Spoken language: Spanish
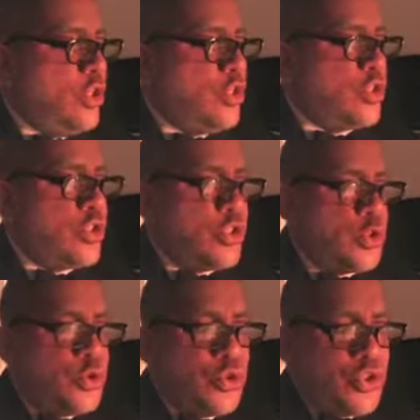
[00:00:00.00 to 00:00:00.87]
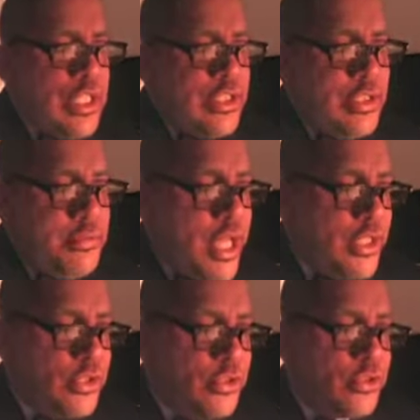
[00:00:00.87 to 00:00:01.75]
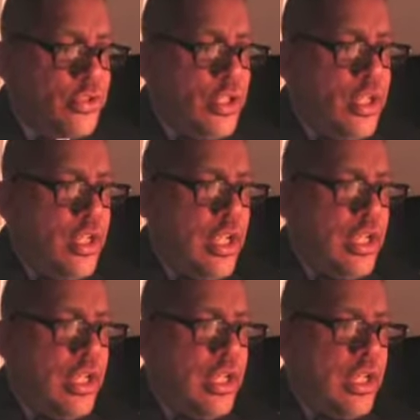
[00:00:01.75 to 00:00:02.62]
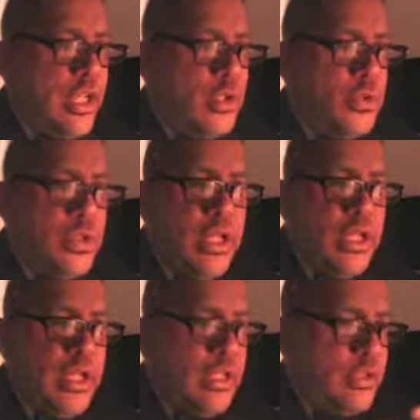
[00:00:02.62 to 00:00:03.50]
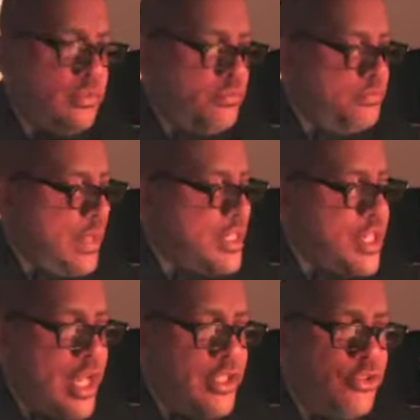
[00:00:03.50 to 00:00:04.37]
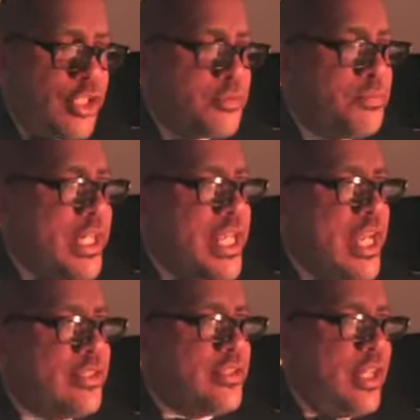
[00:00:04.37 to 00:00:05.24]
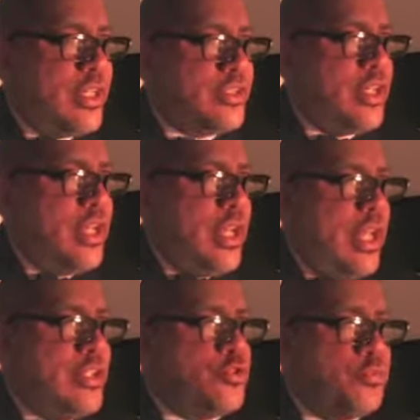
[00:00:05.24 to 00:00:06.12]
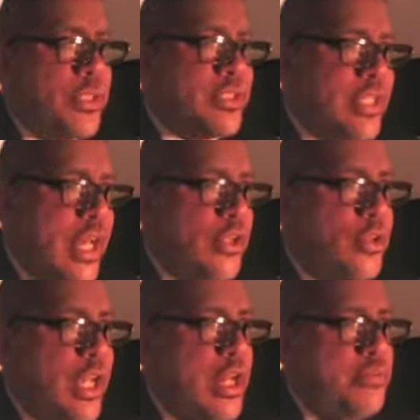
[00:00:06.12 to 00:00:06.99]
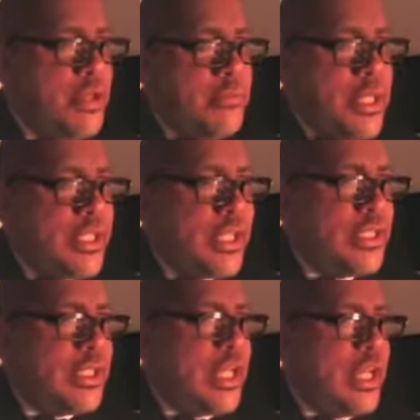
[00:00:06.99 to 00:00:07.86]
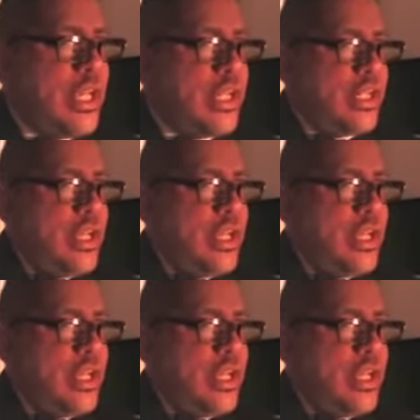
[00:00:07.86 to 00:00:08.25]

sus sentimientos, eh, eh, hallando experiencias en su pasado que le permitan traer